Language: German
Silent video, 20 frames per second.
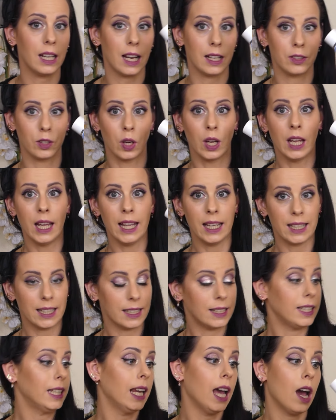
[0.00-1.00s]
Also
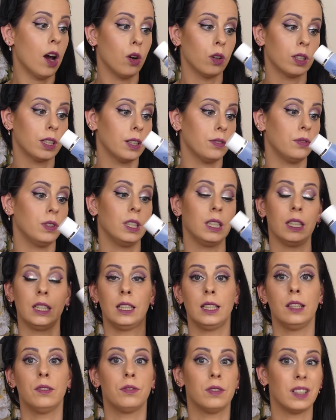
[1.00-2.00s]
das hier auch
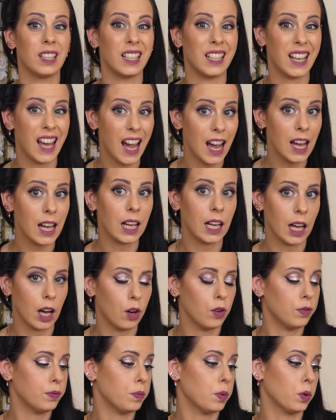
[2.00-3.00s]
definitiv ein
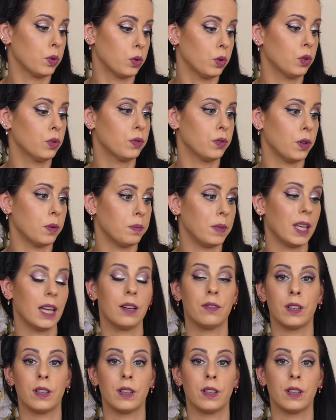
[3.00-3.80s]
Nachkaufprodukt von mir,